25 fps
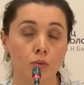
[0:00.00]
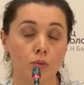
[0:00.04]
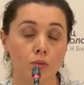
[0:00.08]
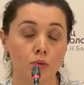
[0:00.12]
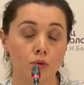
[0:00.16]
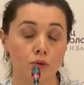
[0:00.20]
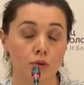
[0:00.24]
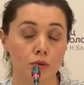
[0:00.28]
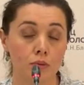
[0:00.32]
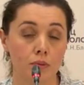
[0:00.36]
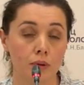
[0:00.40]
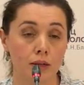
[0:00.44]

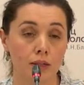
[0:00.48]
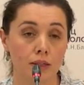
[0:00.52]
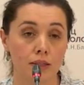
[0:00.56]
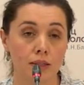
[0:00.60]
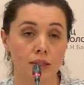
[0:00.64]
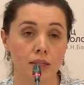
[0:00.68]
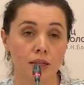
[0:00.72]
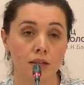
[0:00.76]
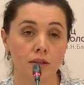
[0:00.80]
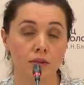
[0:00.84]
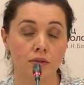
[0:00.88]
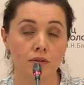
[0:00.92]
будем
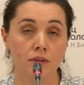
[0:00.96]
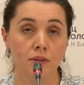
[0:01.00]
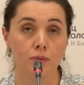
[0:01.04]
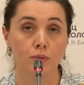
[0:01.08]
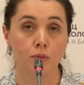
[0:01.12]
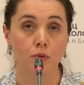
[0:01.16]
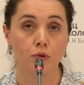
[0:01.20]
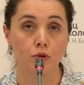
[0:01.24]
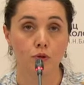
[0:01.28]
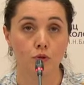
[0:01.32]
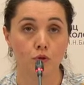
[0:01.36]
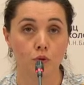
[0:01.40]
оценивать
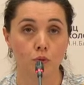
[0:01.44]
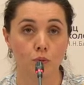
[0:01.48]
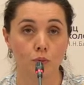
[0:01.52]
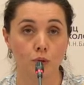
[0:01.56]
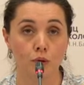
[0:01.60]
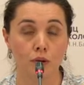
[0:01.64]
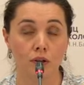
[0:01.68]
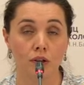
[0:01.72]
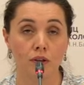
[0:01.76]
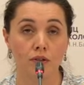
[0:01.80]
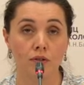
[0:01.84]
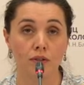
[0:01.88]

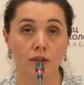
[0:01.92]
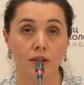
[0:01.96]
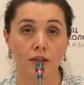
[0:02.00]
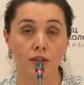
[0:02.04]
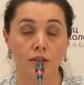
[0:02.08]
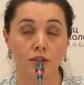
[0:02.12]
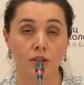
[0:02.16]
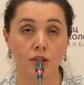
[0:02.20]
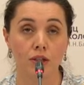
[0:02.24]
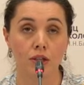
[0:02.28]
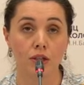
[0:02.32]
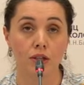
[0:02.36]
противоопухолевое
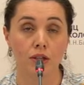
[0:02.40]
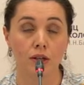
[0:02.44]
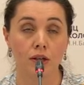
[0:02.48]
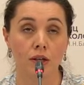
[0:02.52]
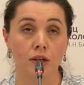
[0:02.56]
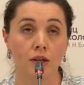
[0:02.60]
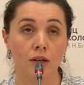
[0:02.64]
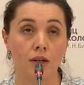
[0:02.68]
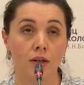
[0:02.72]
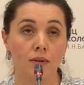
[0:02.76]
лечение.